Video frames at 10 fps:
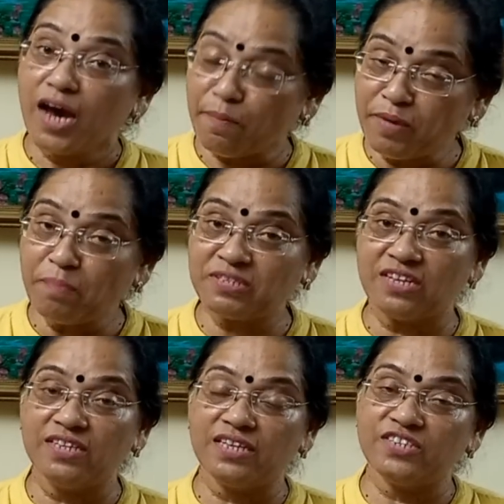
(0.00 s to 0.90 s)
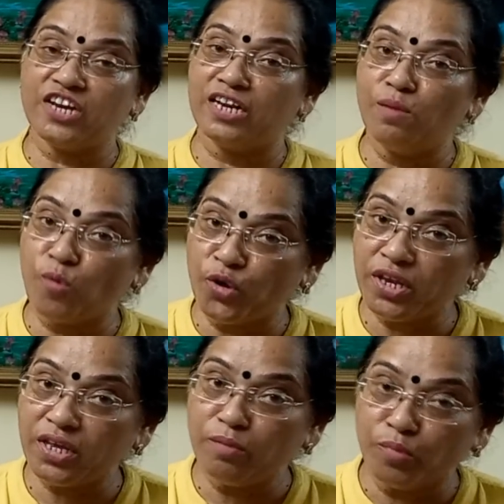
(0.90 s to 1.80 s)
अपना पसंदीदा चैनल
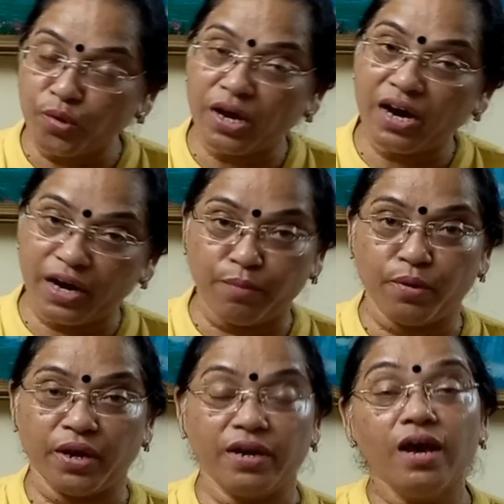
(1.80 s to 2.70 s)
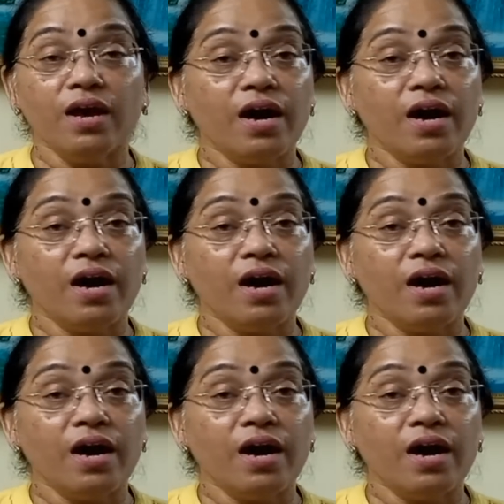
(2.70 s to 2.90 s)
मोहिनी मोना एडवोकेट